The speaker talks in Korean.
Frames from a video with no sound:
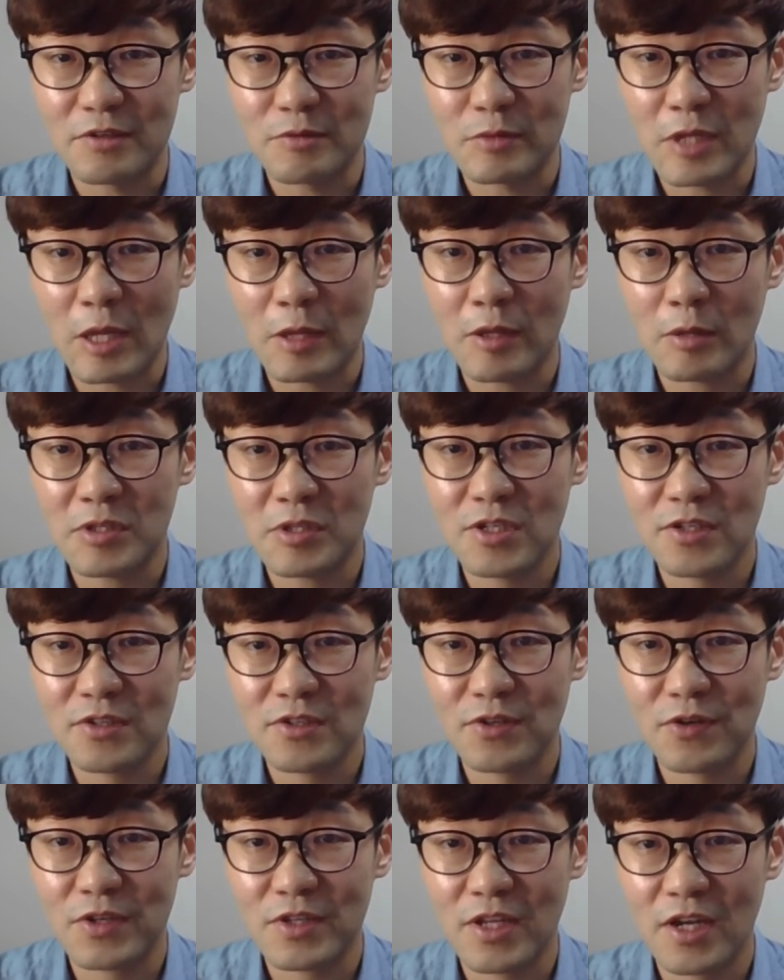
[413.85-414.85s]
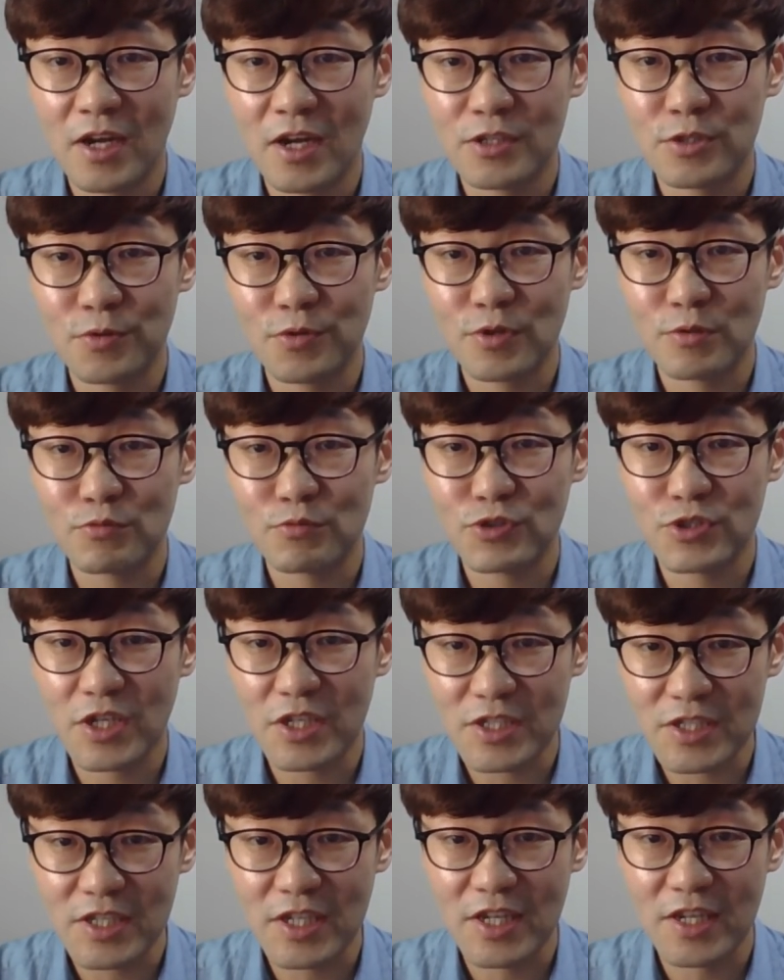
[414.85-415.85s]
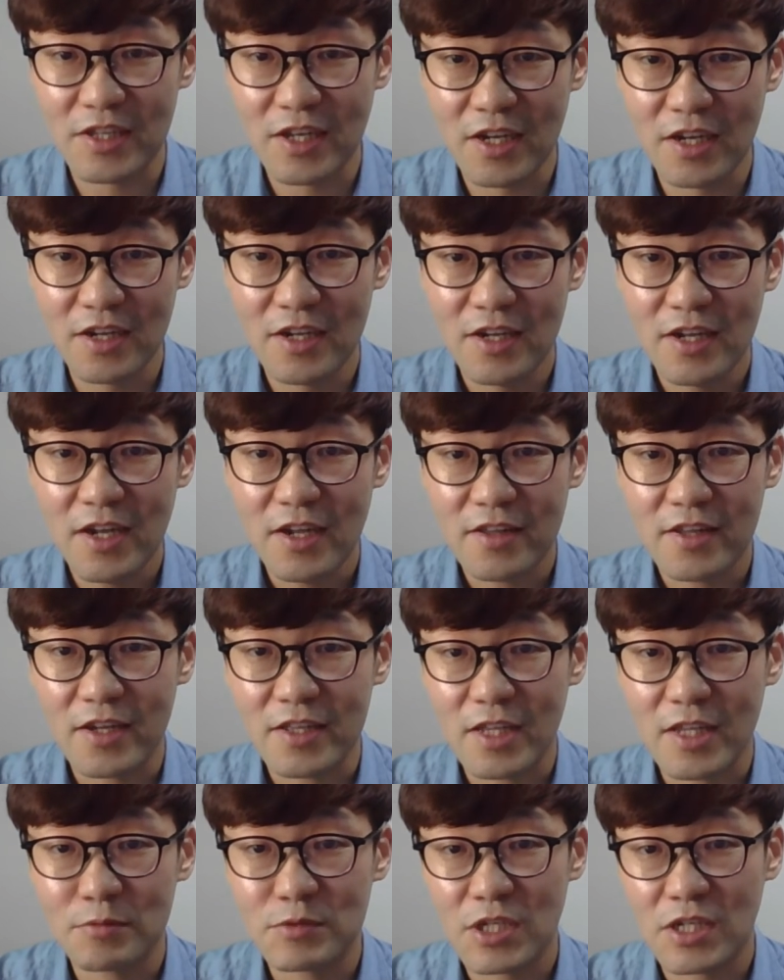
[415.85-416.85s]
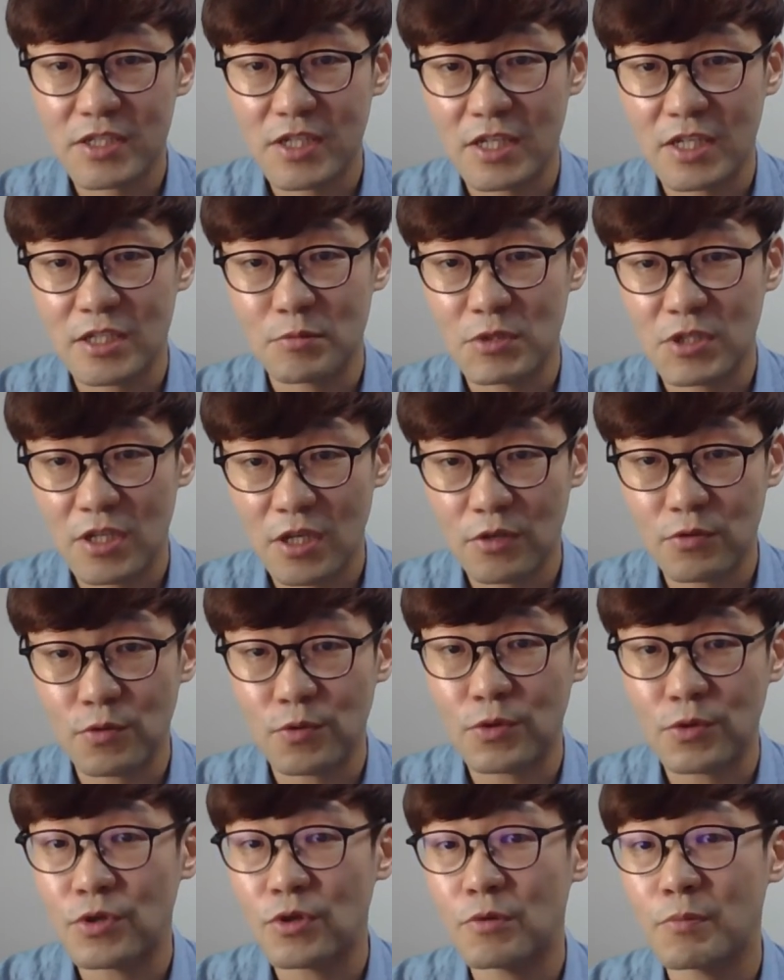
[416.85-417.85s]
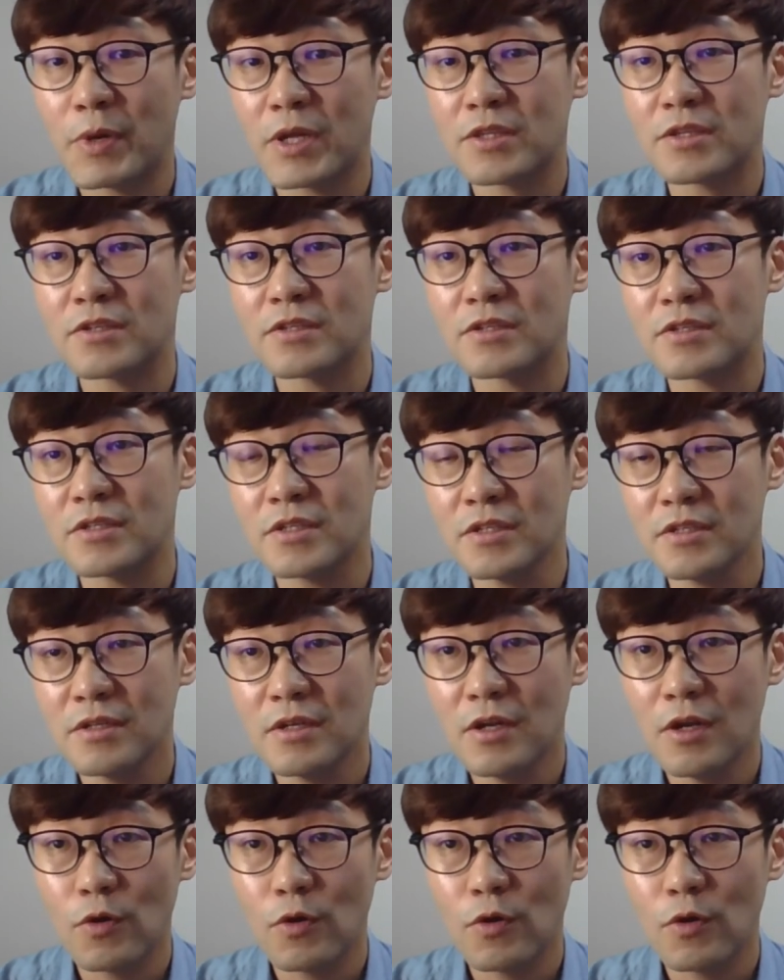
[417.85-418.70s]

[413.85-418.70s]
내담의 특성이나 청소년 문제 이해나 상담자의 자제 및 태도 이런 파트들은